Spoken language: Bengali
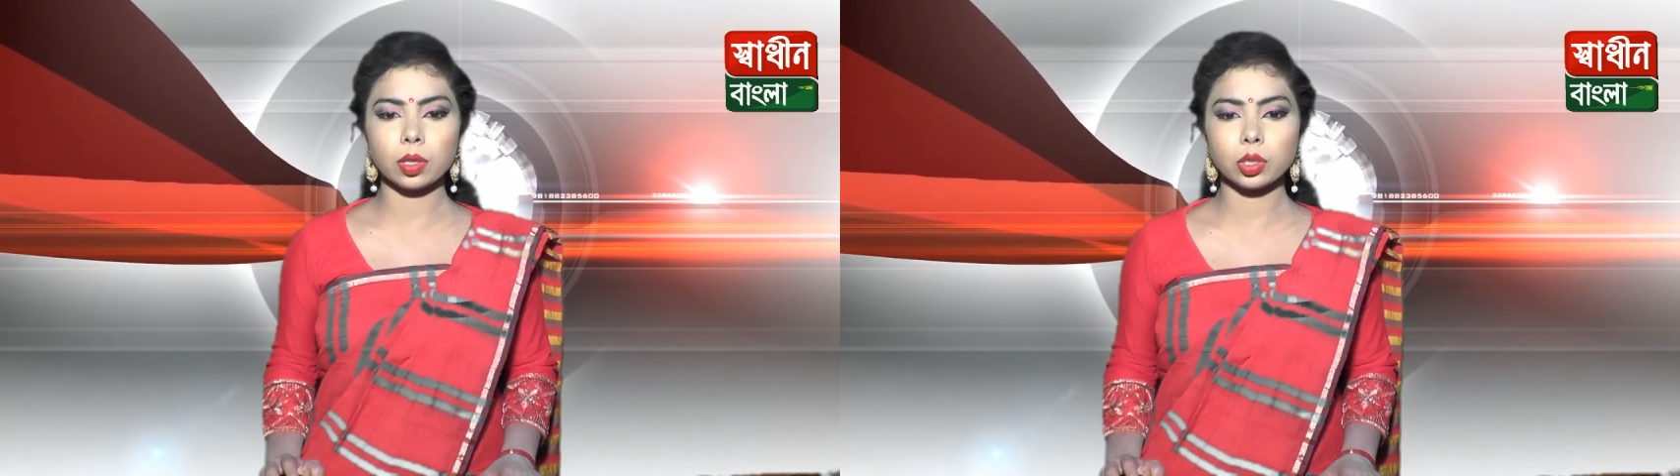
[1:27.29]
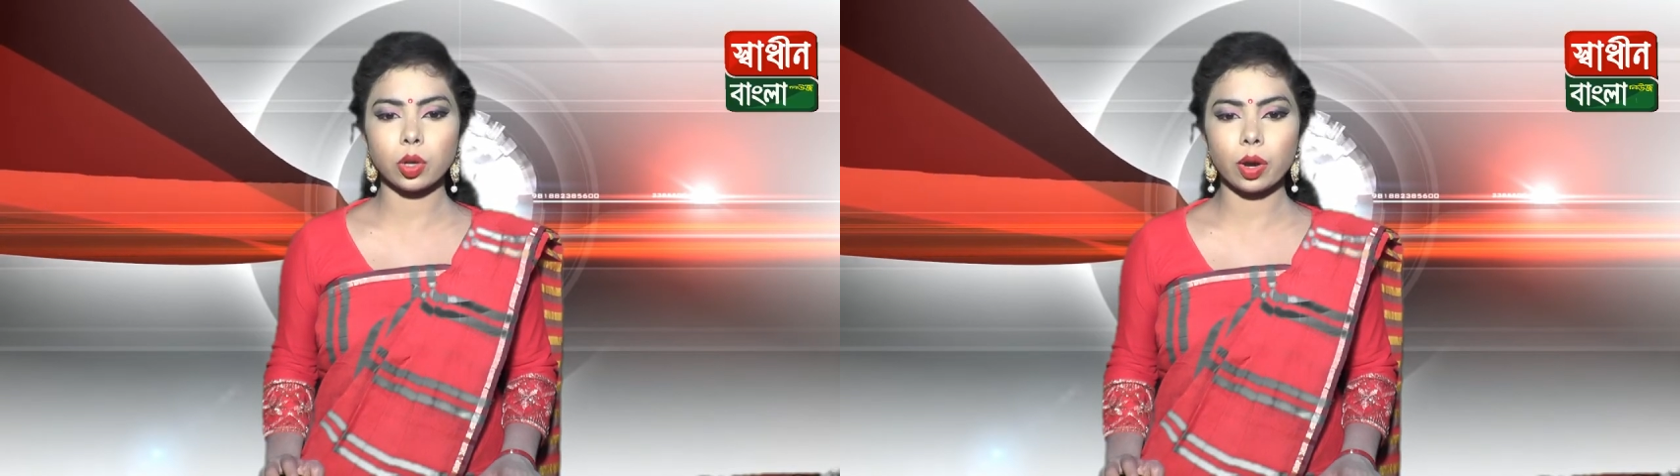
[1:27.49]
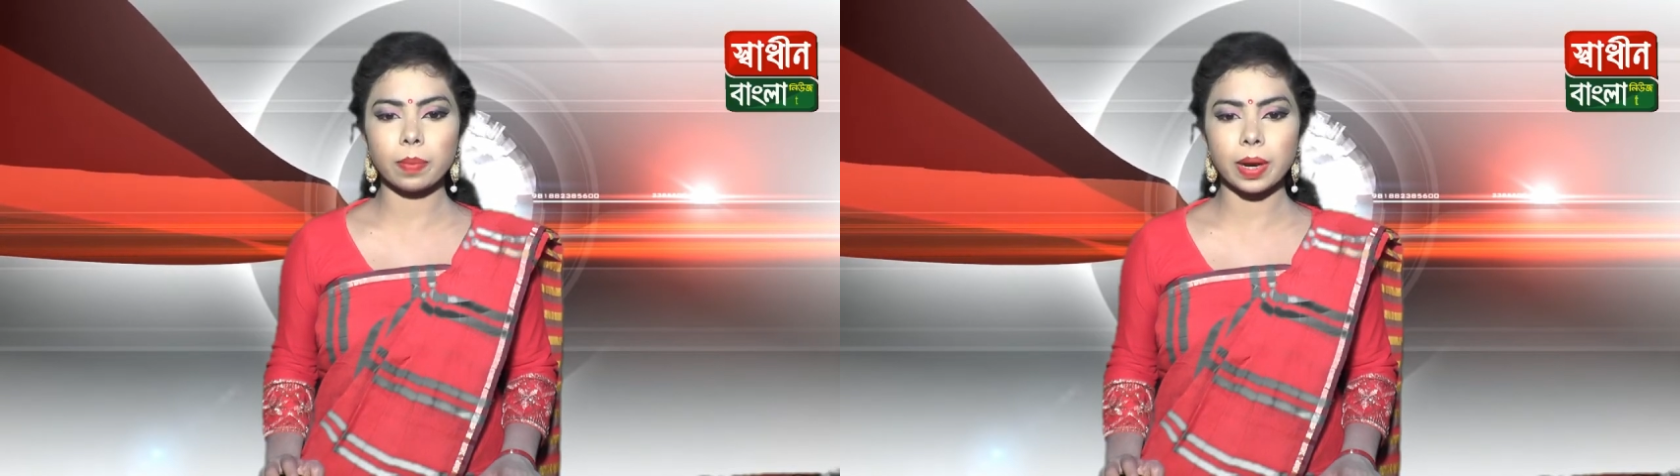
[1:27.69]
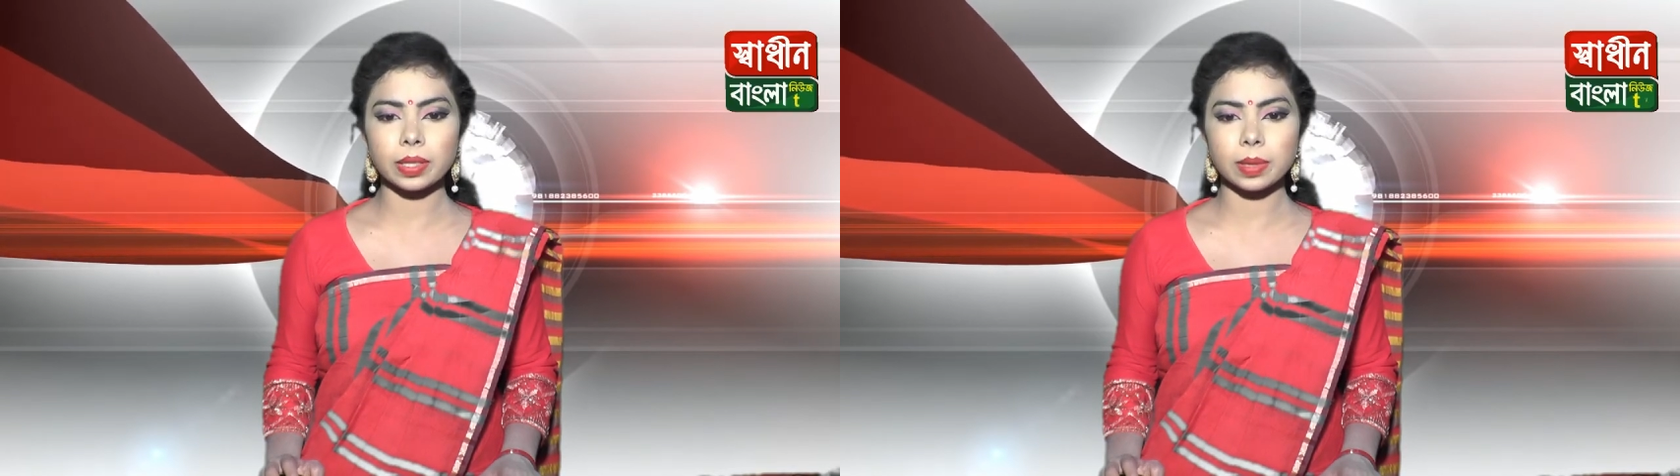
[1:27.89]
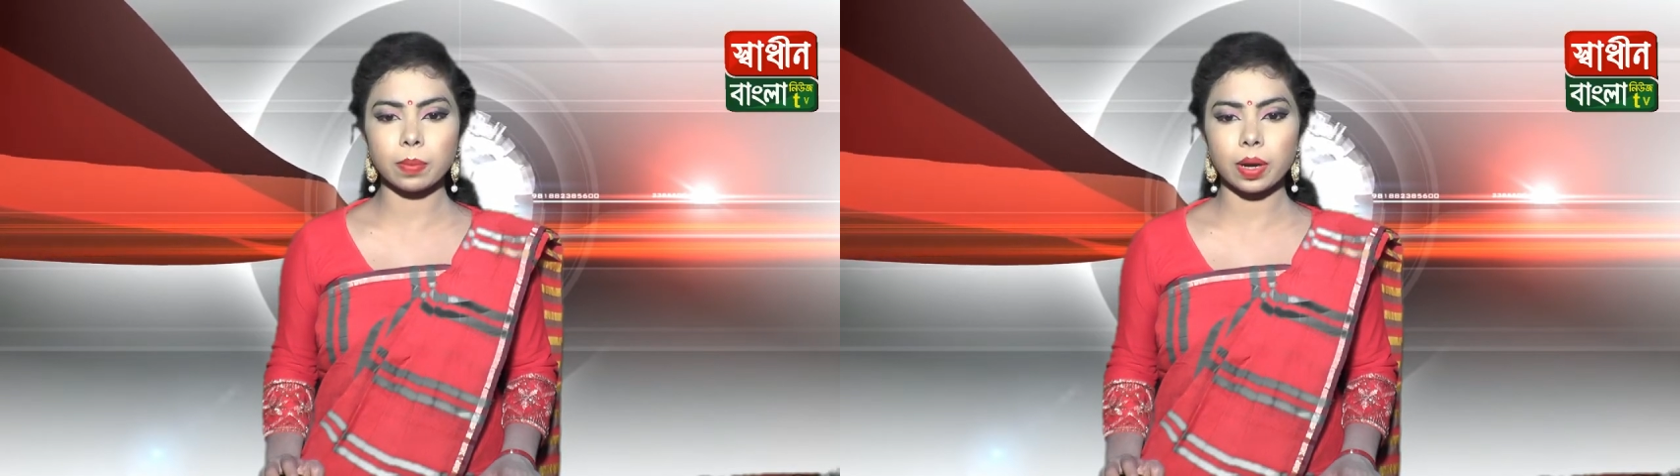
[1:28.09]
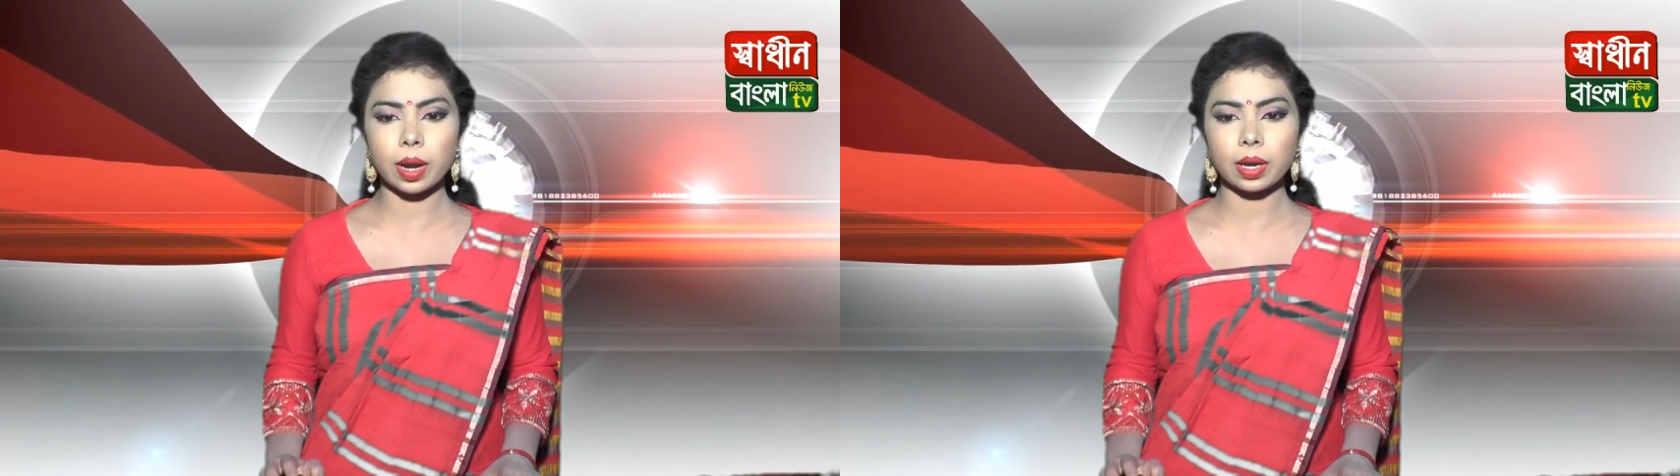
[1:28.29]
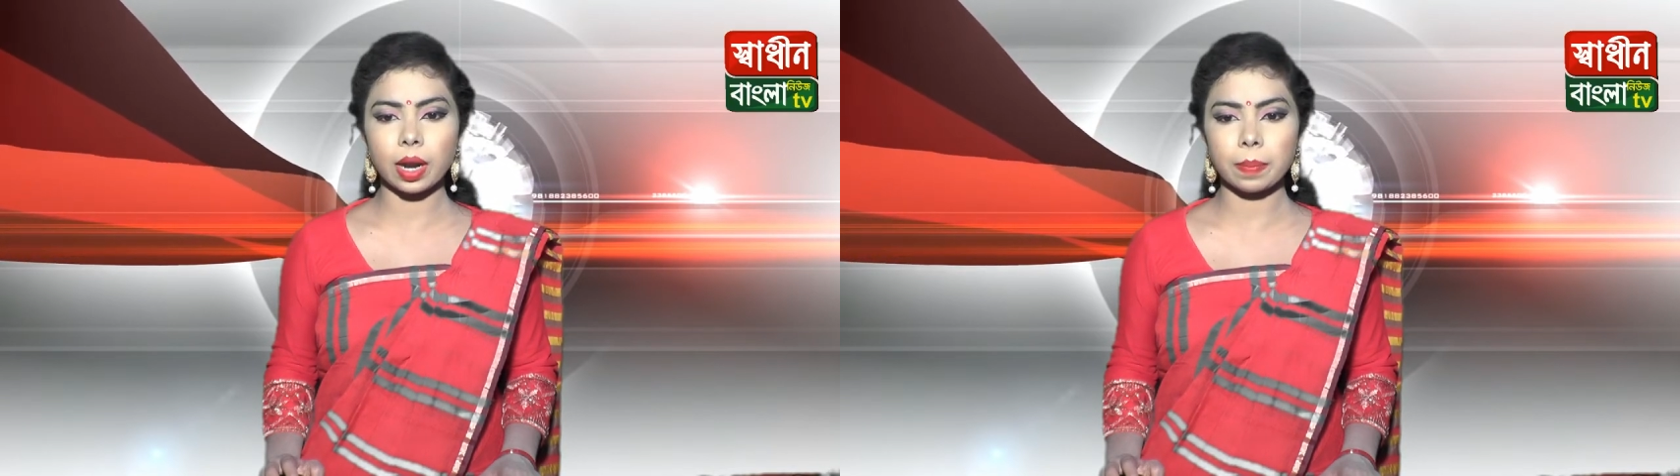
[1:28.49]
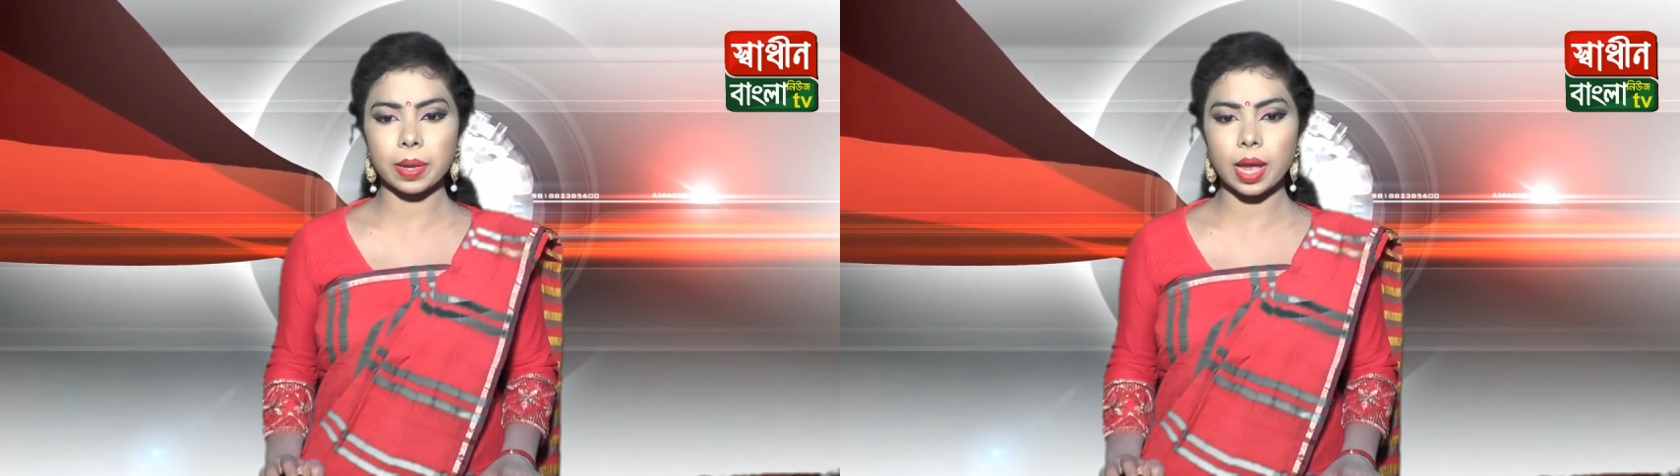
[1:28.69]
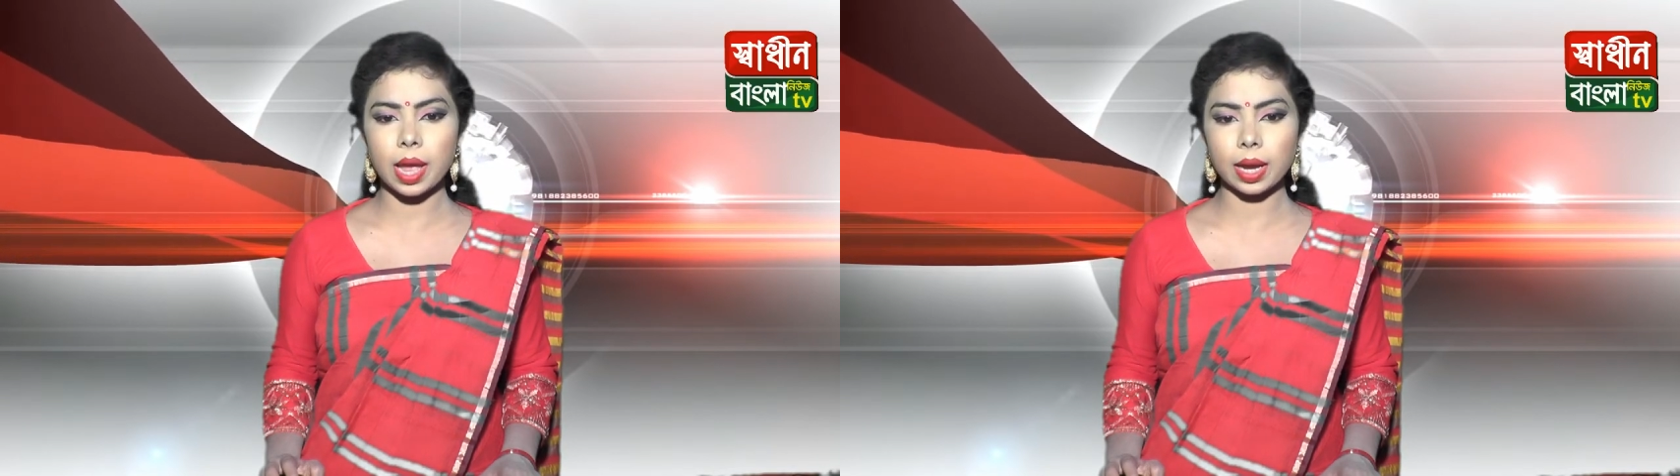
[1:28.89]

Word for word: চর বাঁচামারা গ্রামে